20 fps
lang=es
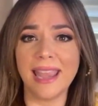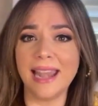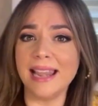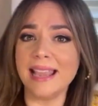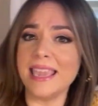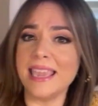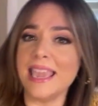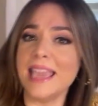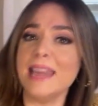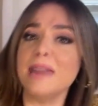
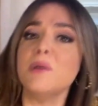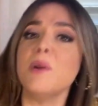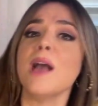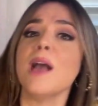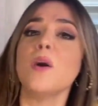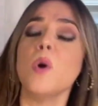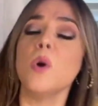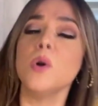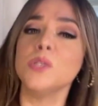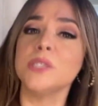Él quiere
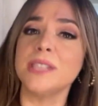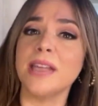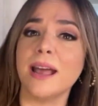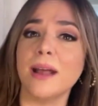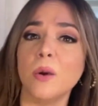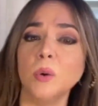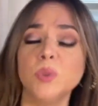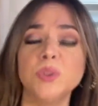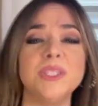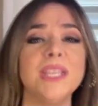una
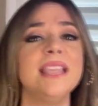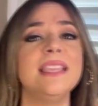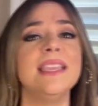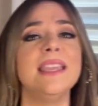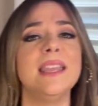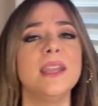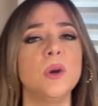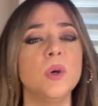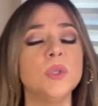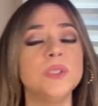cosa, usted
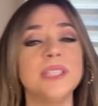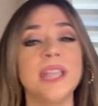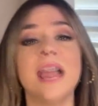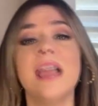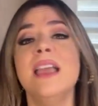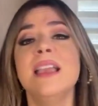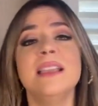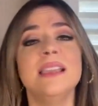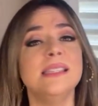quiere otra.